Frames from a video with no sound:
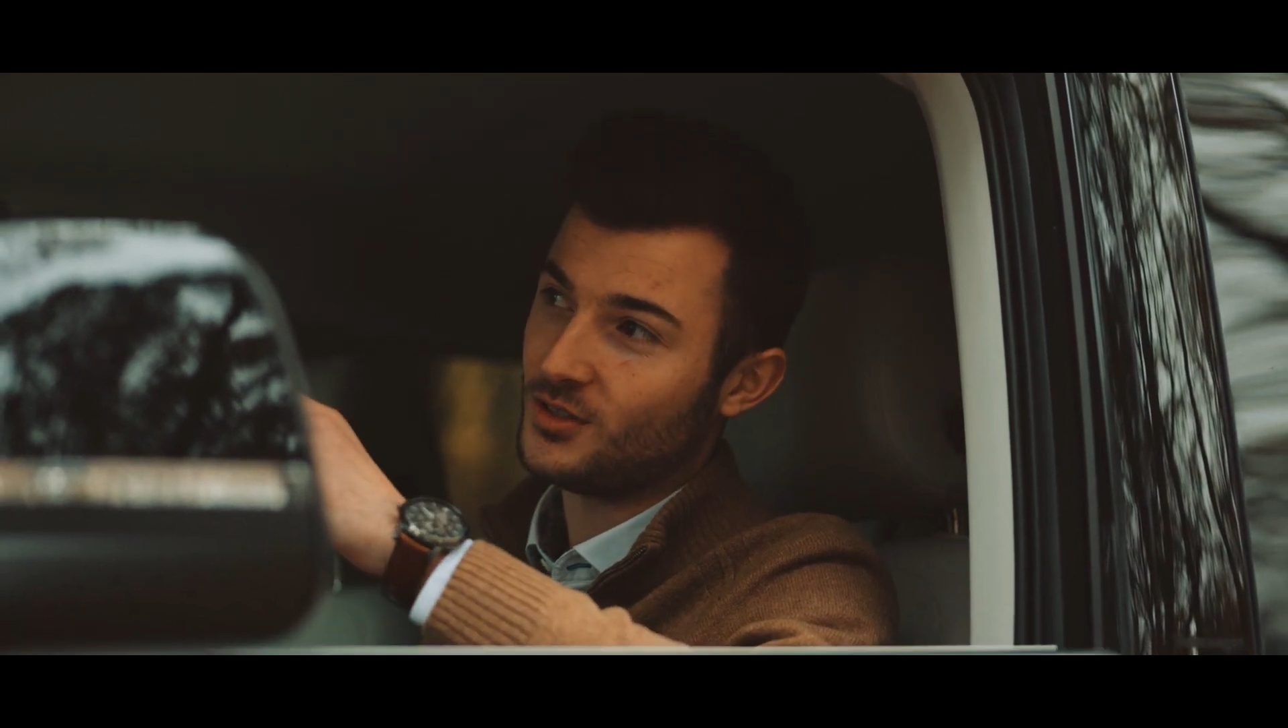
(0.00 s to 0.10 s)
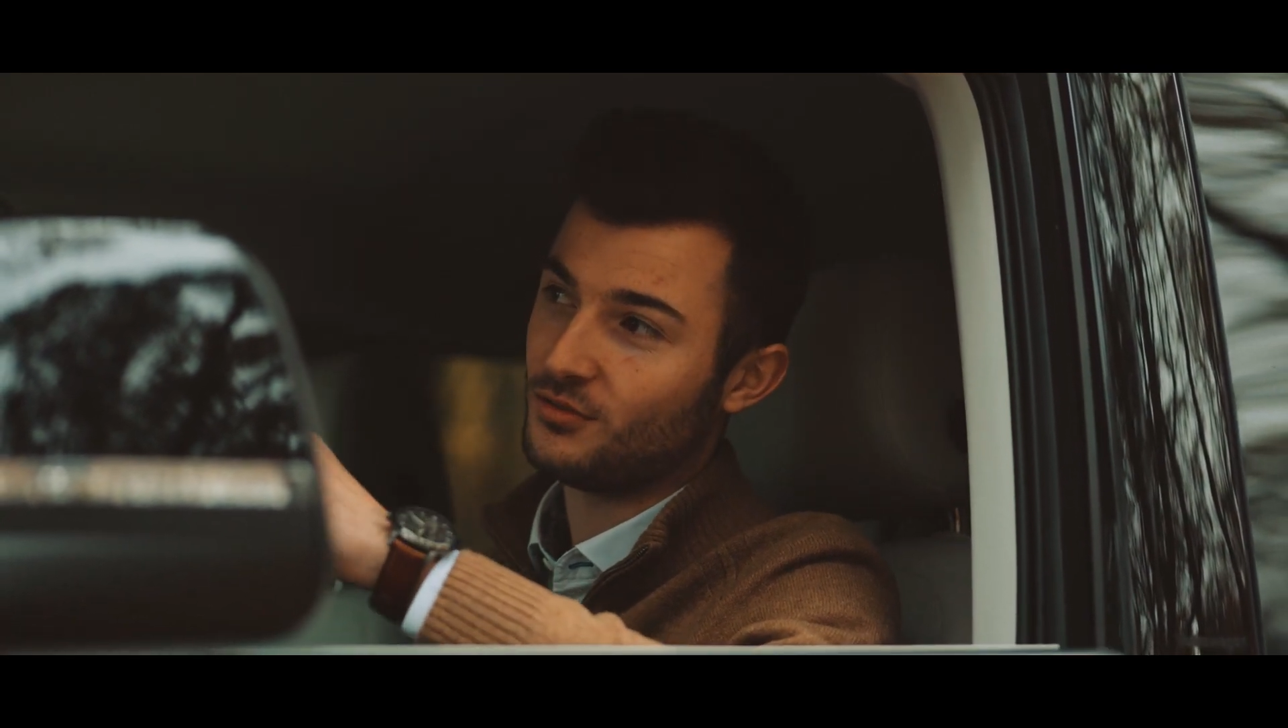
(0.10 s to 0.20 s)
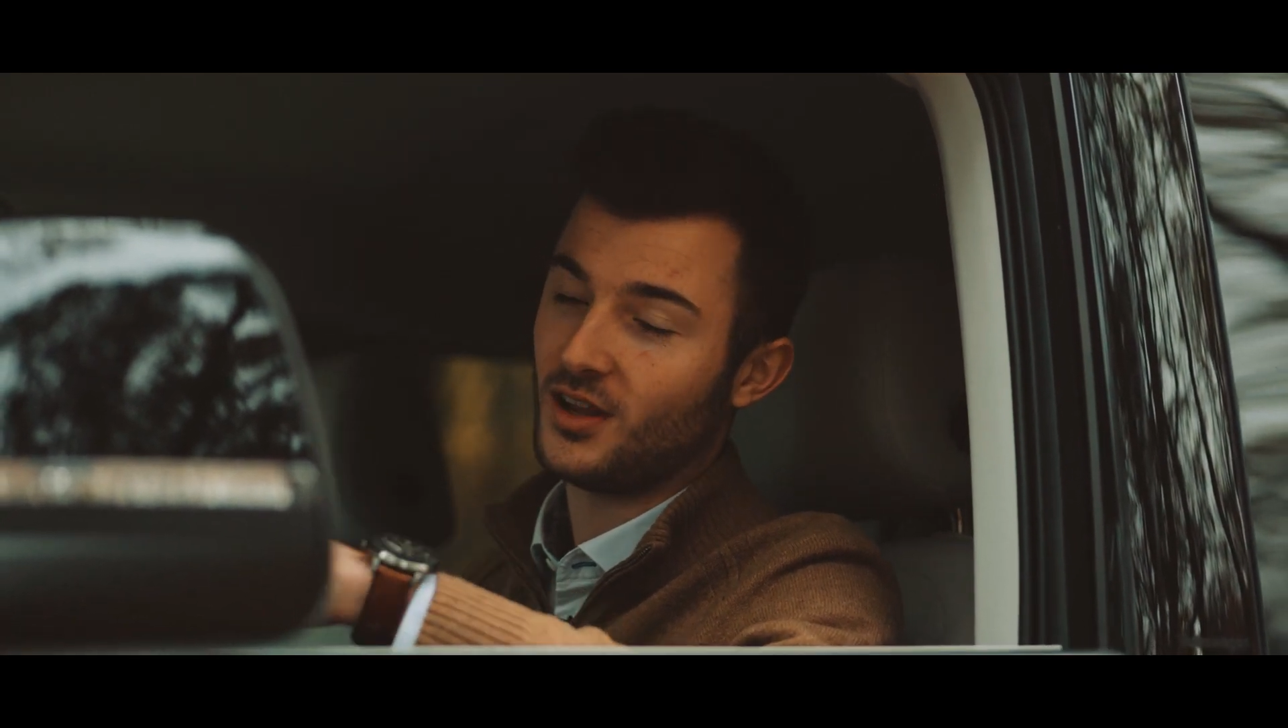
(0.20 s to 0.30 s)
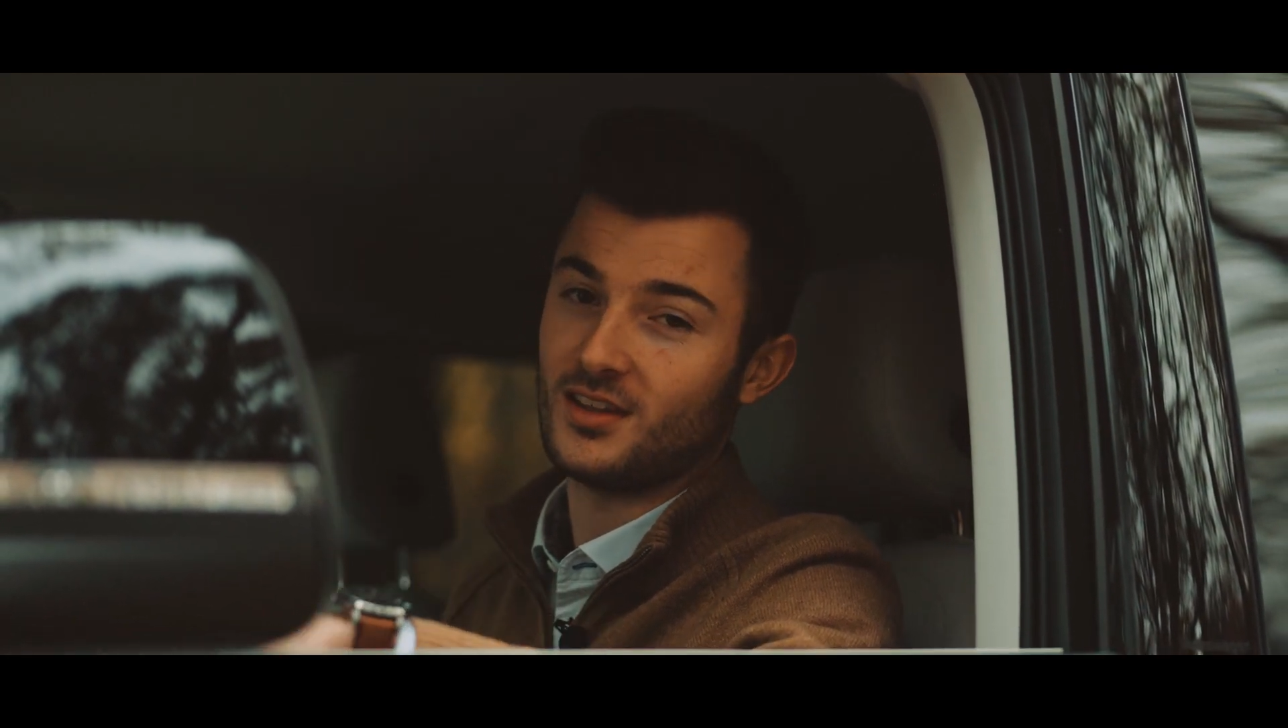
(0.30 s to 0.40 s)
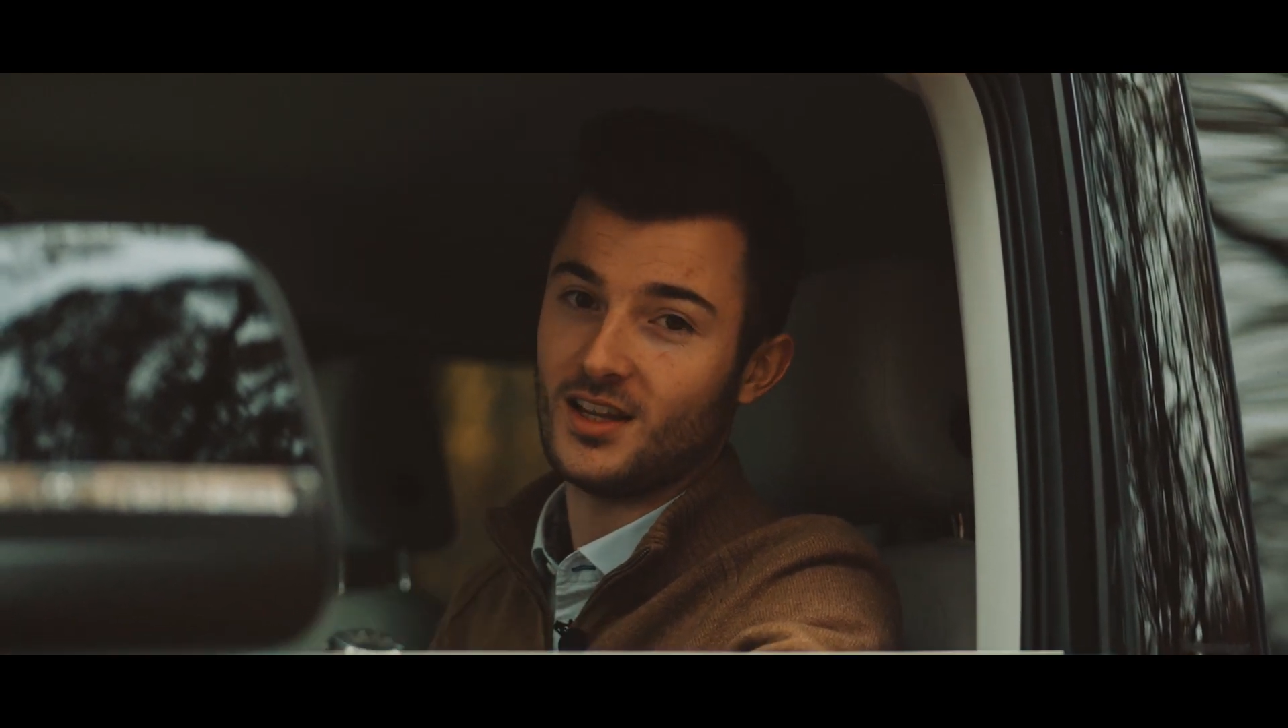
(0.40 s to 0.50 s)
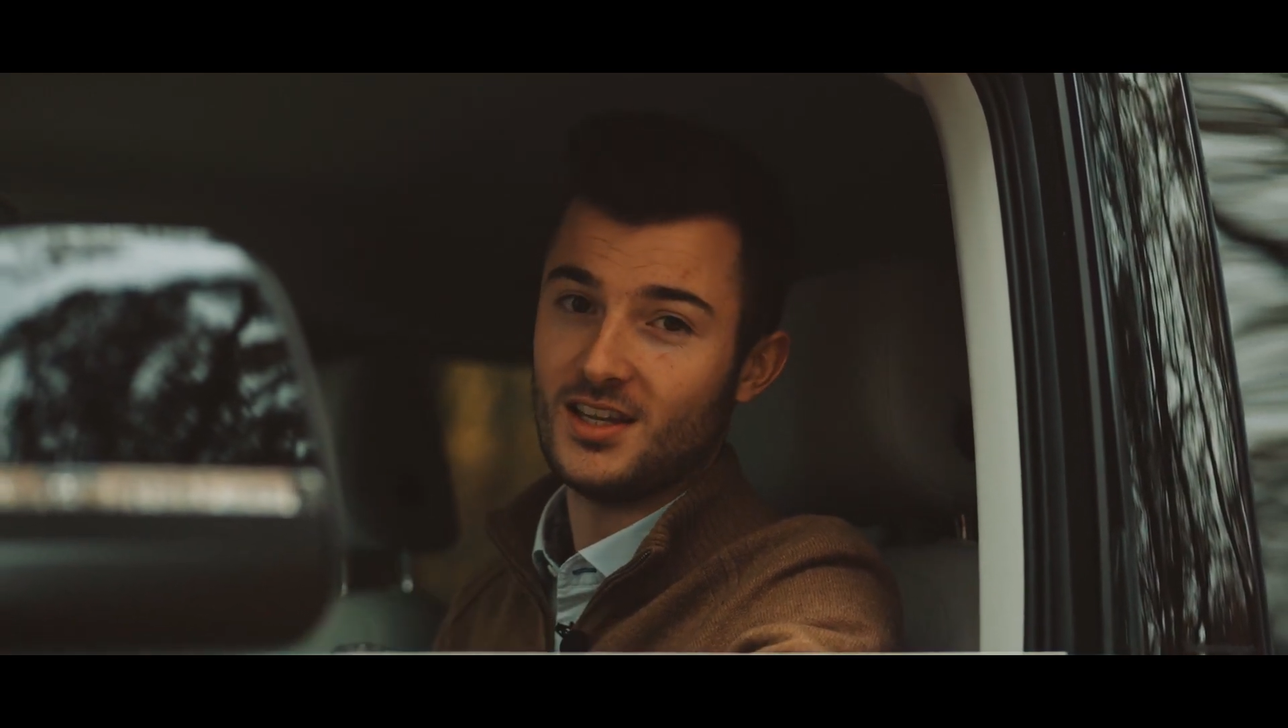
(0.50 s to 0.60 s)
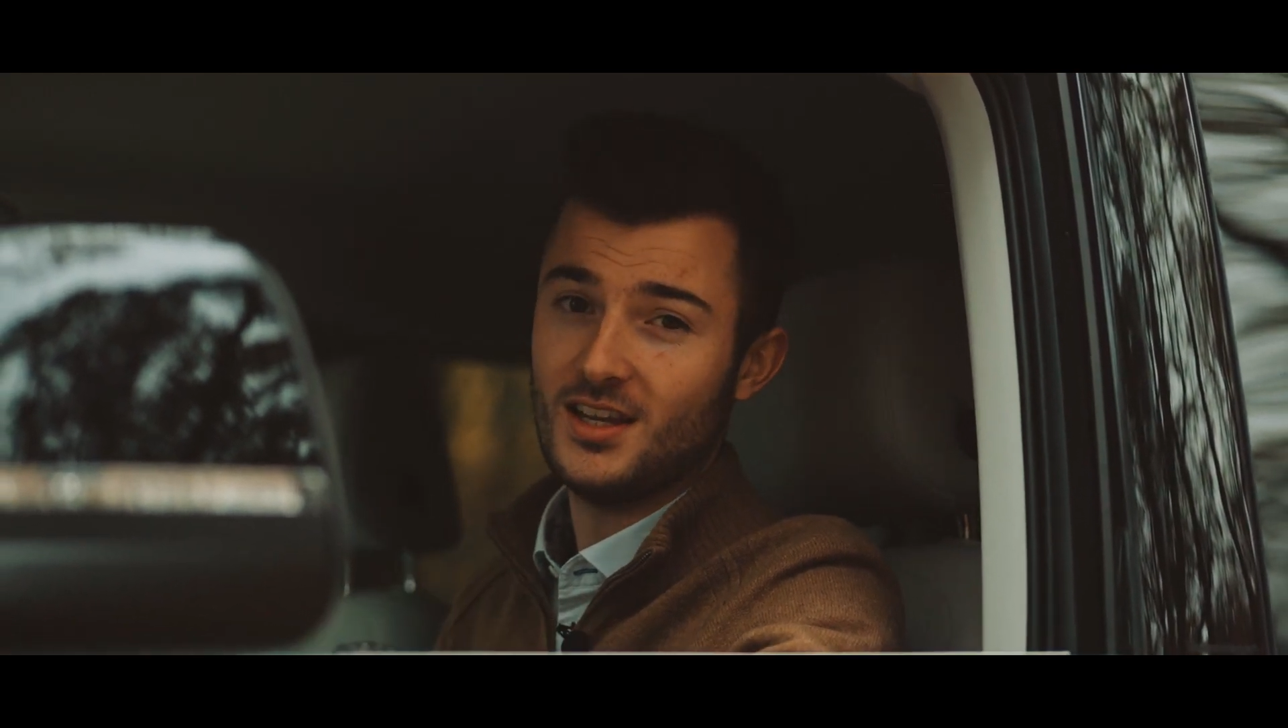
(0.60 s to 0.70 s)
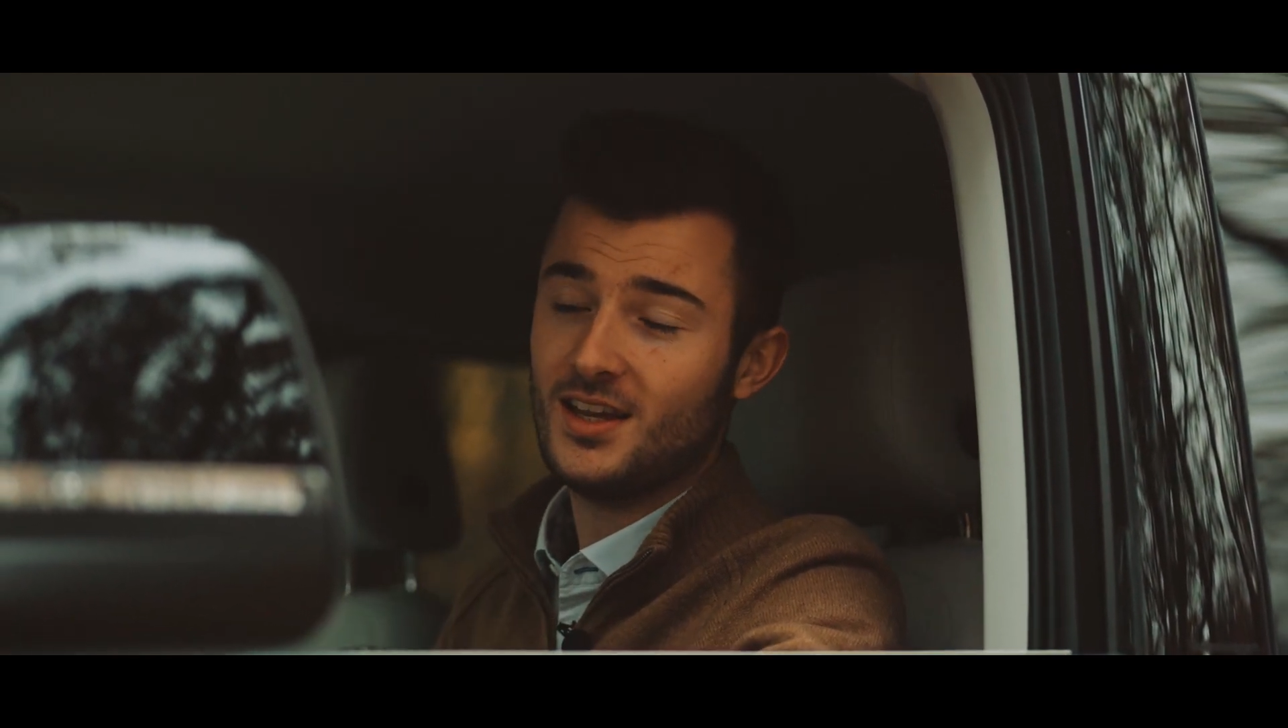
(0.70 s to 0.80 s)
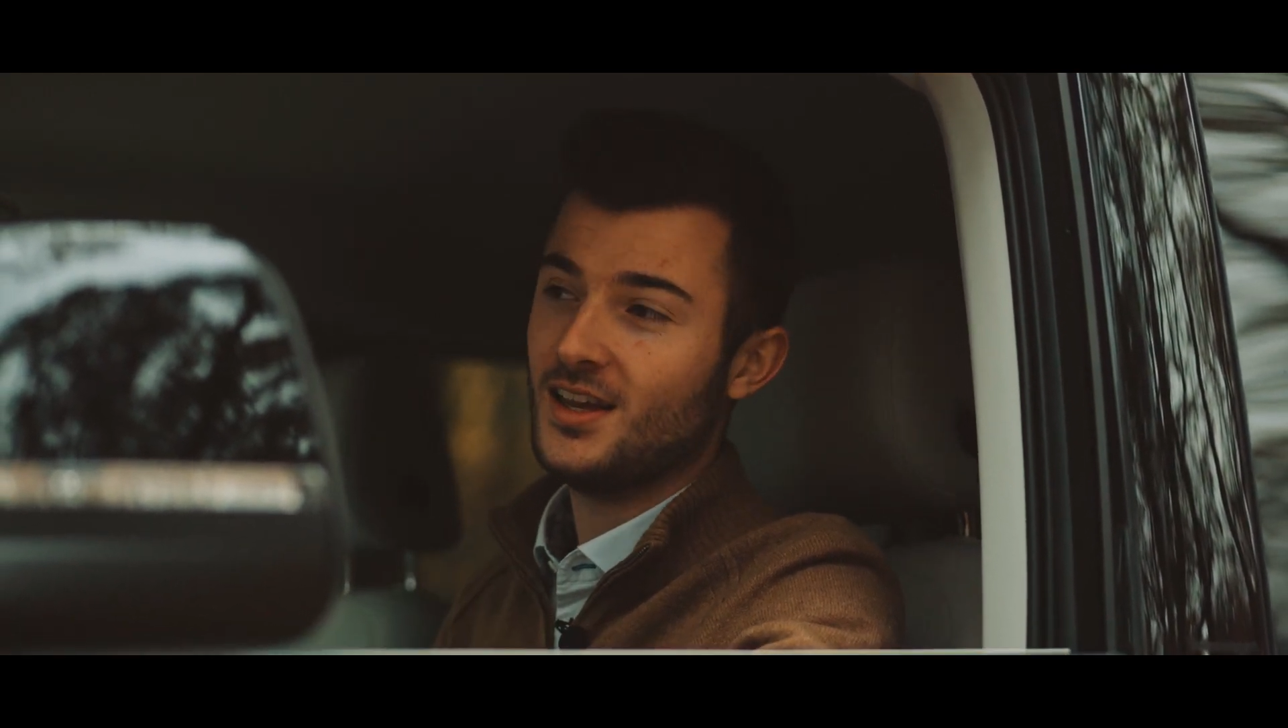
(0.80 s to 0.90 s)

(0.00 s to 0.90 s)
phare Daily, et